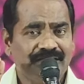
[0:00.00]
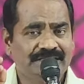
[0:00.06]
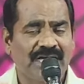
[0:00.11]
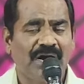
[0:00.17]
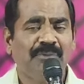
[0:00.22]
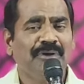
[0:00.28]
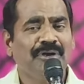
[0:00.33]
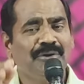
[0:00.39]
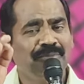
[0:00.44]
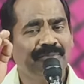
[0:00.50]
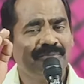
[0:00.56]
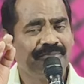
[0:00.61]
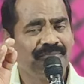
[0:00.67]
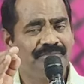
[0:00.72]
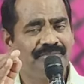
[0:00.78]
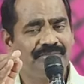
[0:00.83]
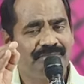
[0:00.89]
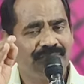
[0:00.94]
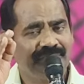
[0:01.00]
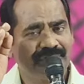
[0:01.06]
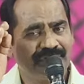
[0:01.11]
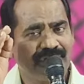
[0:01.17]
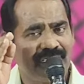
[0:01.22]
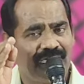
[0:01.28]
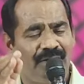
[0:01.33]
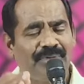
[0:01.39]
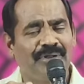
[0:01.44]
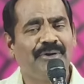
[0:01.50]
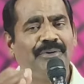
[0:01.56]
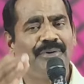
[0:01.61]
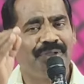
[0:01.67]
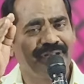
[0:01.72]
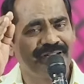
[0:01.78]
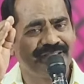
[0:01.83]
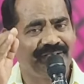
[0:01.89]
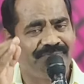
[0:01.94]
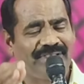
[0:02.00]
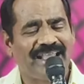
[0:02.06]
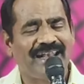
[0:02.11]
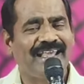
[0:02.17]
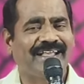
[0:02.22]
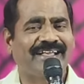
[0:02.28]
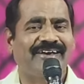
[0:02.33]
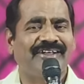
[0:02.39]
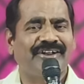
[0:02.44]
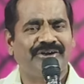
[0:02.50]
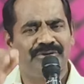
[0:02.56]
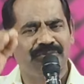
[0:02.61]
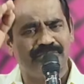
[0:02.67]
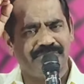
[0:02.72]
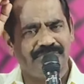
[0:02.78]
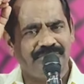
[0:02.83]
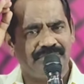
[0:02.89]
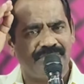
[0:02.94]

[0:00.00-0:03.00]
சவுலும் அவனோடு இருந்த வேலைக்காரனும்